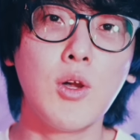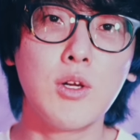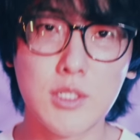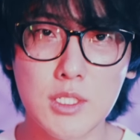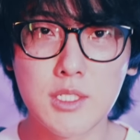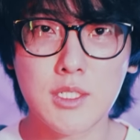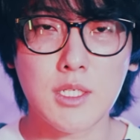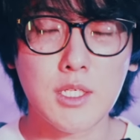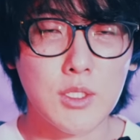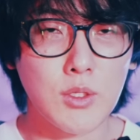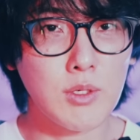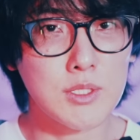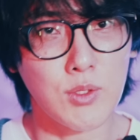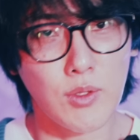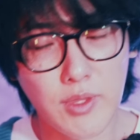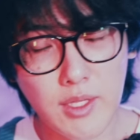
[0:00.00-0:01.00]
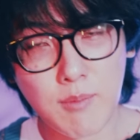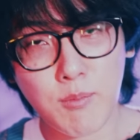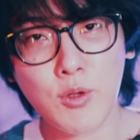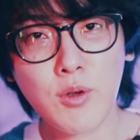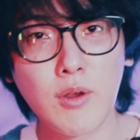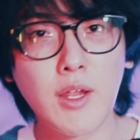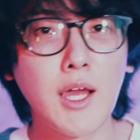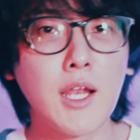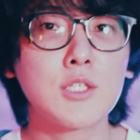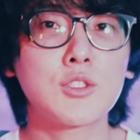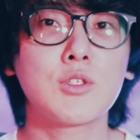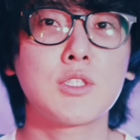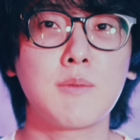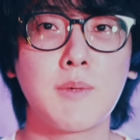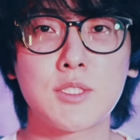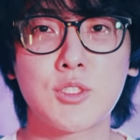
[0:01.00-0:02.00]
うん。今日はそんなものの話
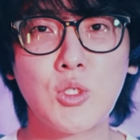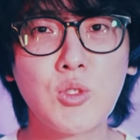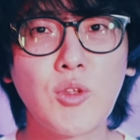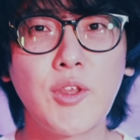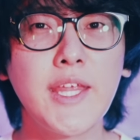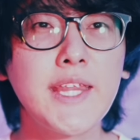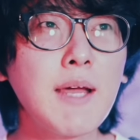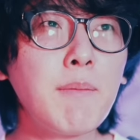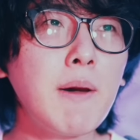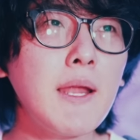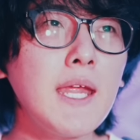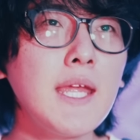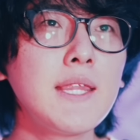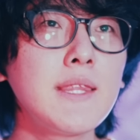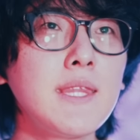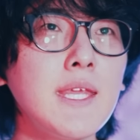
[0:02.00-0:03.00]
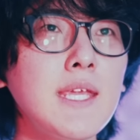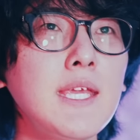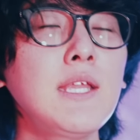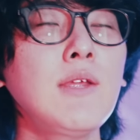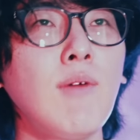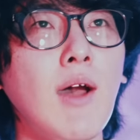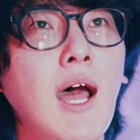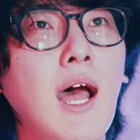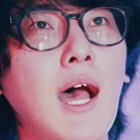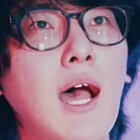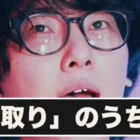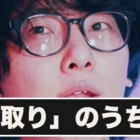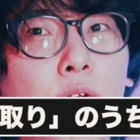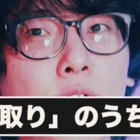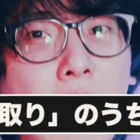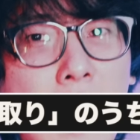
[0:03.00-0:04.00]
をします。ちょっとネタバレ的には、
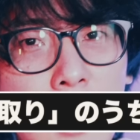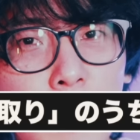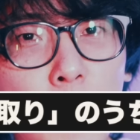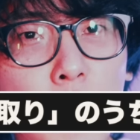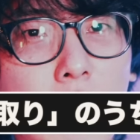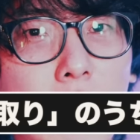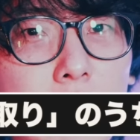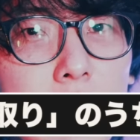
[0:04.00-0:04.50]
あの、何個か